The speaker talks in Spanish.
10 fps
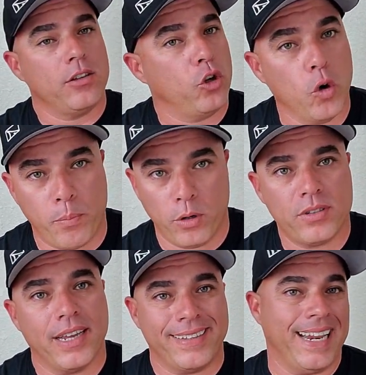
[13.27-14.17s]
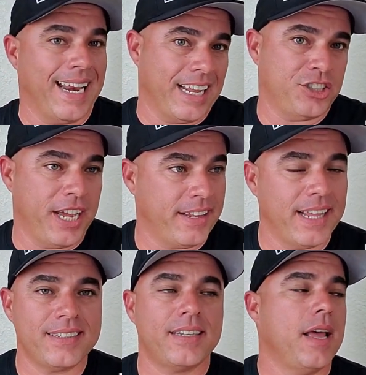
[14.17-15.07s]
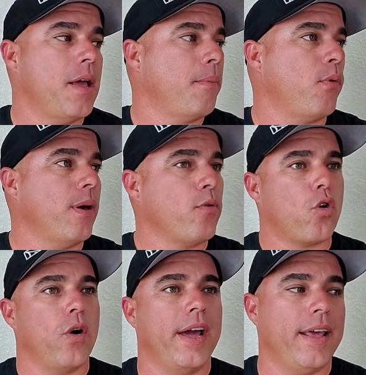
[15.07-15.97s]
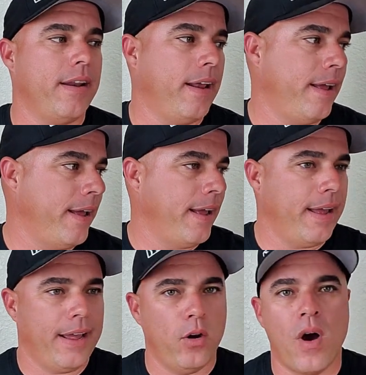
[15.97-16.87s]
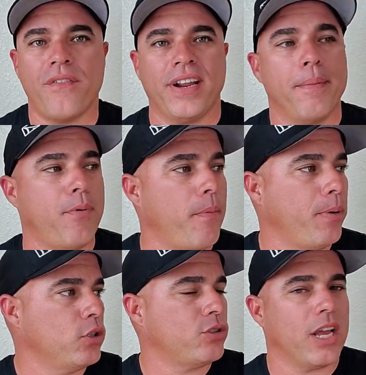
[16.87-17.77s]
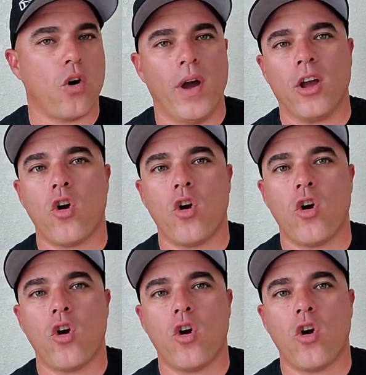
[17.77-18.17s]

groupers, que serían las chernas. Podemos coger eh, los African Pompanos, se cogen